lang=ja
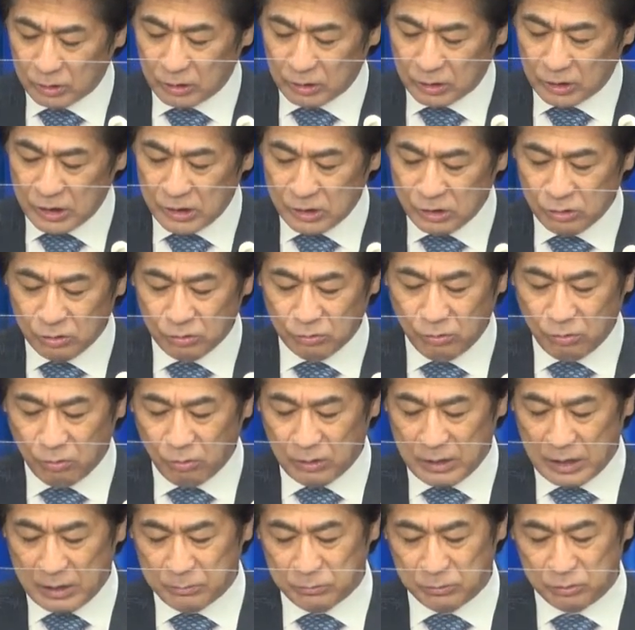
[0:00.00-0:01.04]
緊急
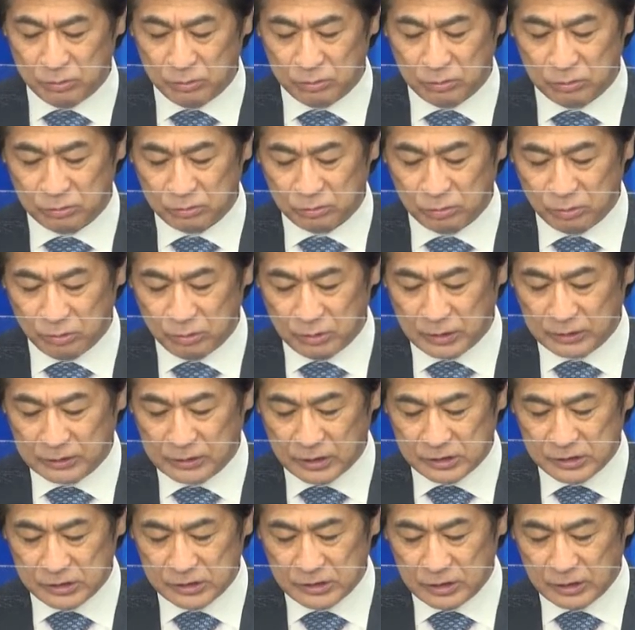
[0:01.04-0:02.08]
フォーラムという
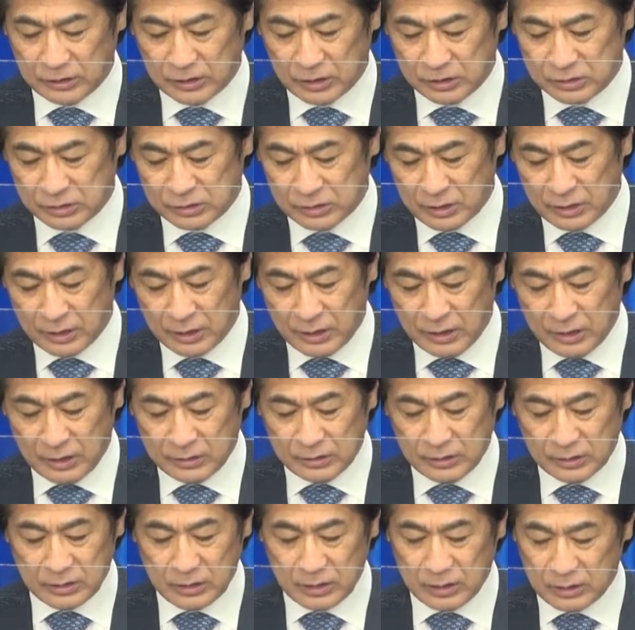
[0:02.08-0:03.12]
形でですね
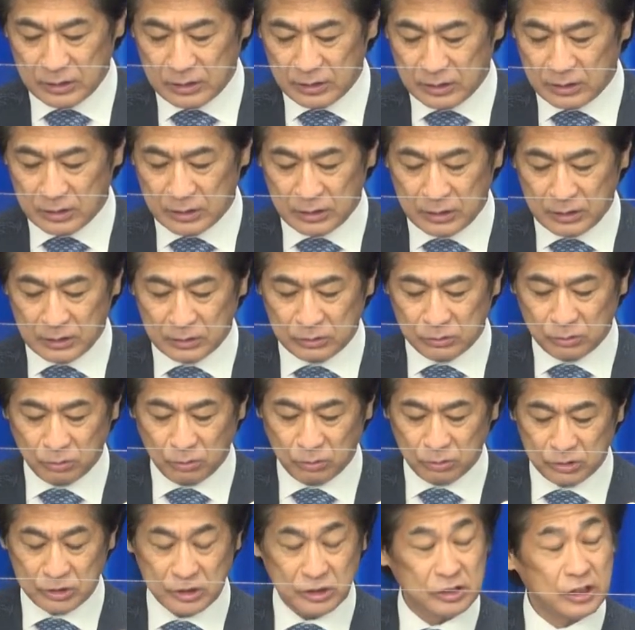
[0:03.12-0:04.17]
なんかあそ
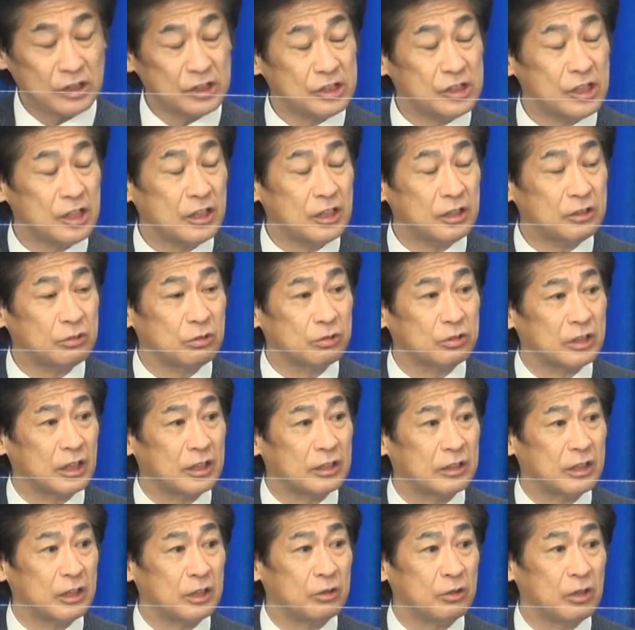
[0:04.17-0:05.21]
の実際支援活動さ
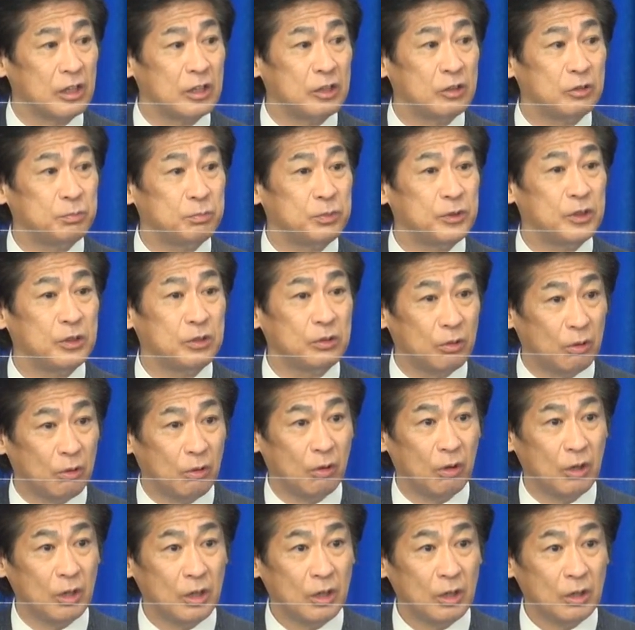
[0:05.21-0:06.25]
れている
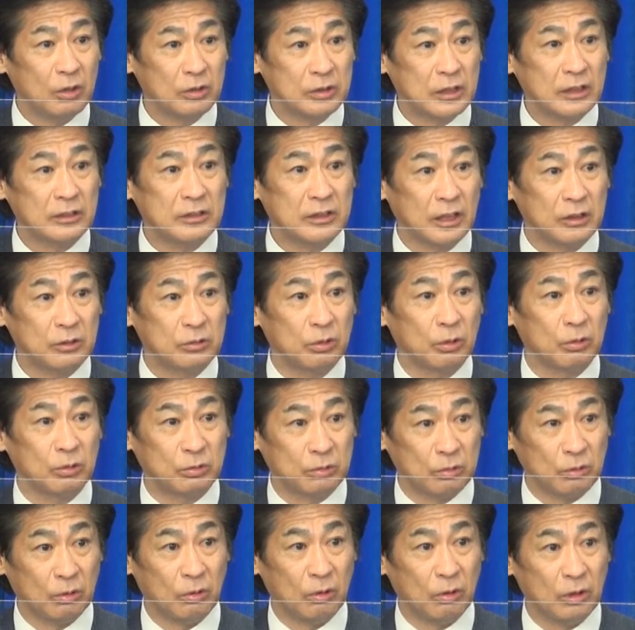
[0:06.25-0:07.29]
NPO 団体
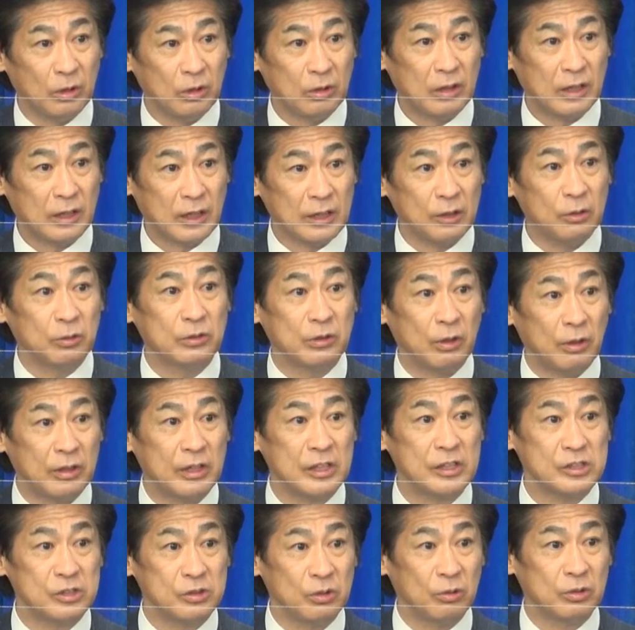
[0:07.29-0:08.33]
等々からいろんなお
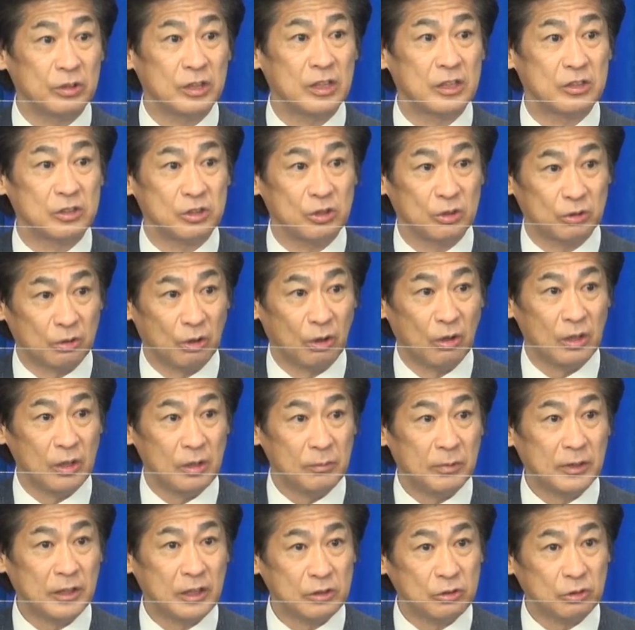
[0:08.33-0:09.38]
話をお聞きすると
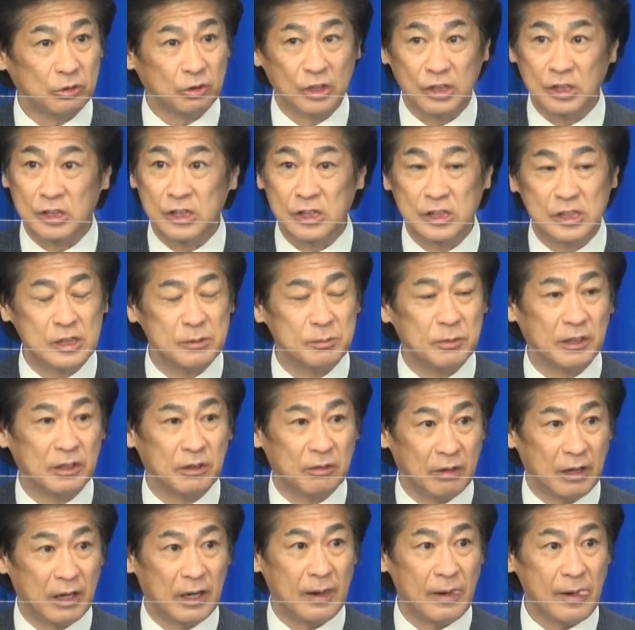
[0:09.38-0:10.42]
まだちょっと日にちま
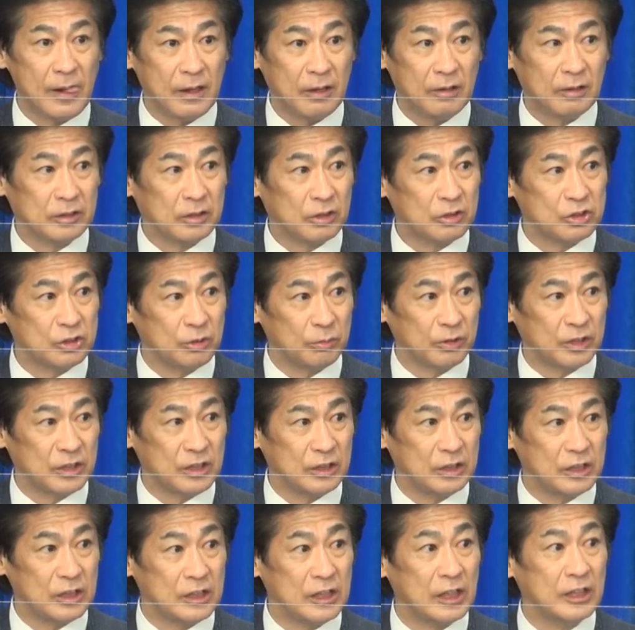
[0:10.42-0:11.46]
では私ども
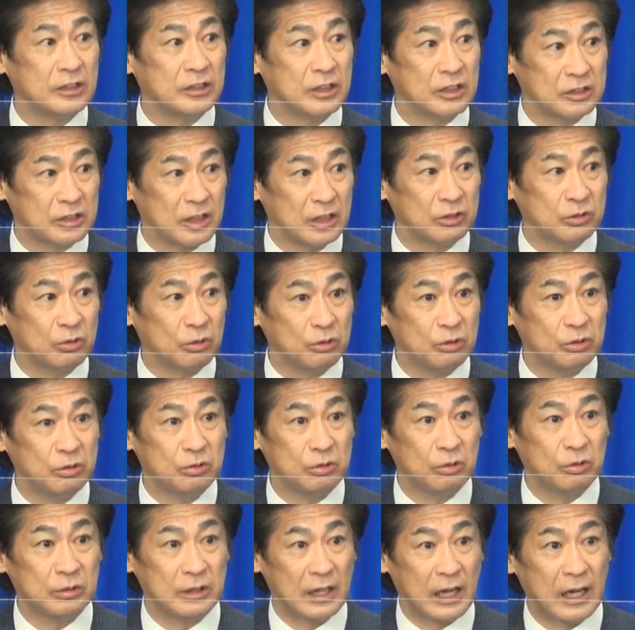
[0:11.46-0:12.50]
聞いていないんですがそうい
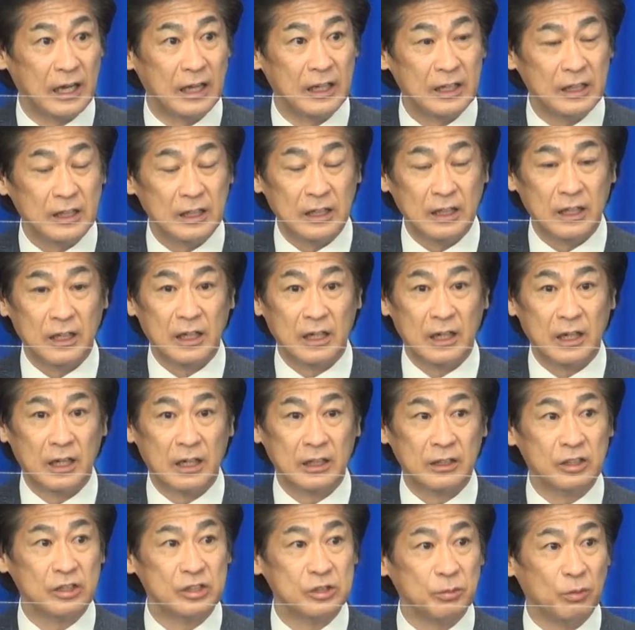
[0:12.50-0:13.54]
うような
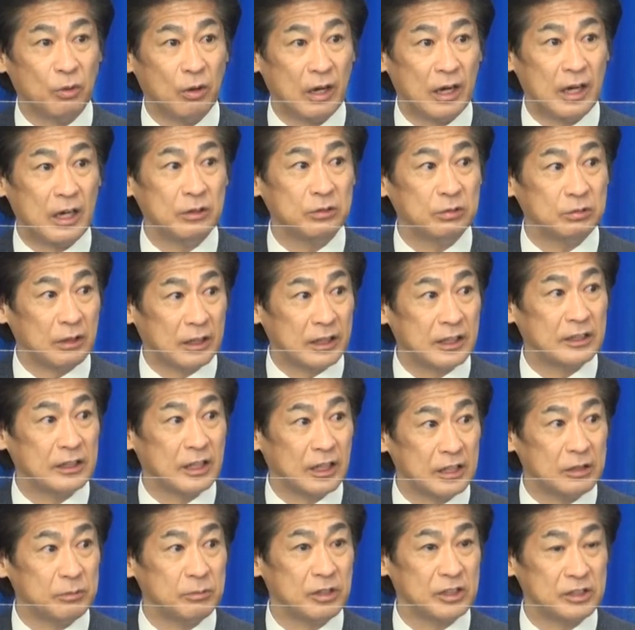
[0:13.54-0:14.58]
話もあるわけ
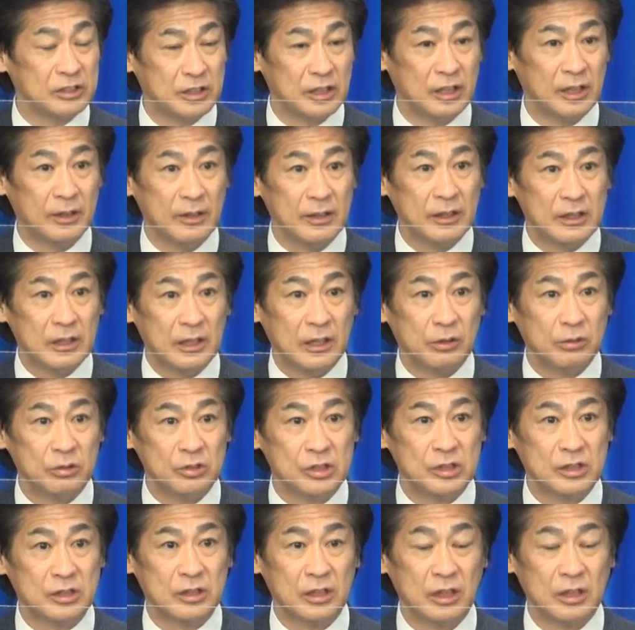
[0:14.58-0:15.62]
でありましてあの
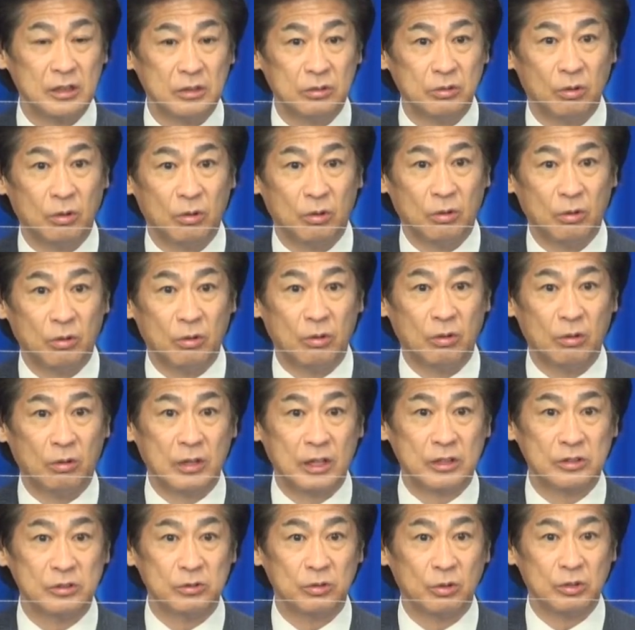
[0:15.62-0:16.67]
しっかりと
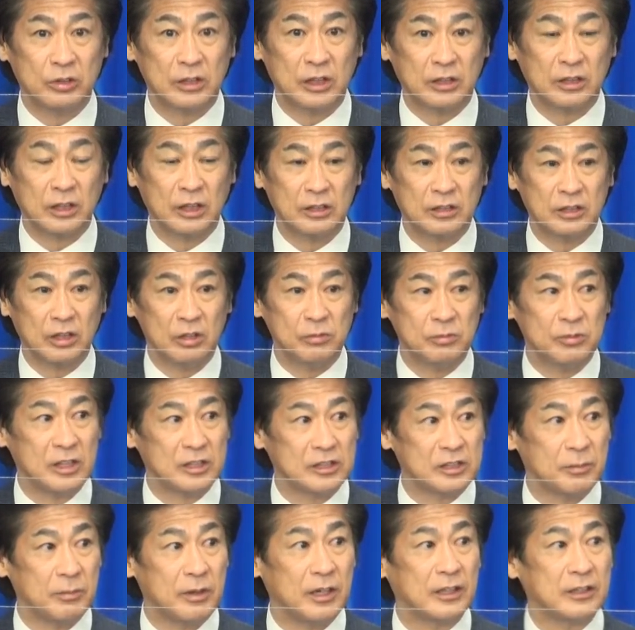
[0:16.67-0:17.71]
活動いただいている皆
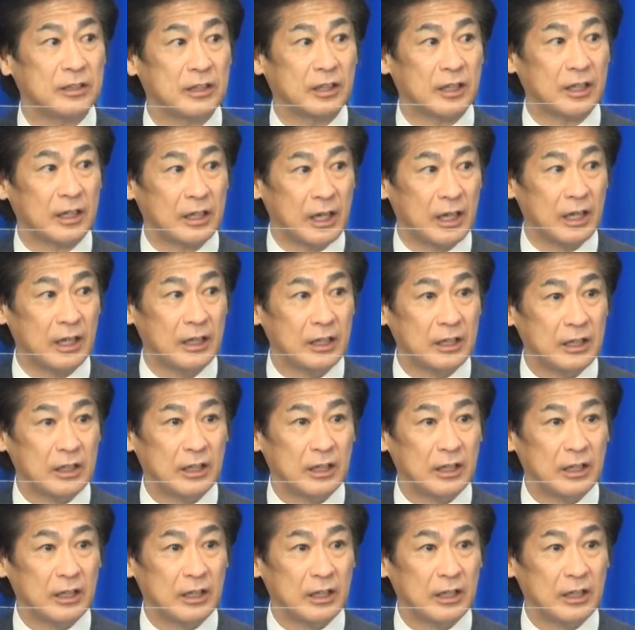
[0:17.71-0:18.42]
様方から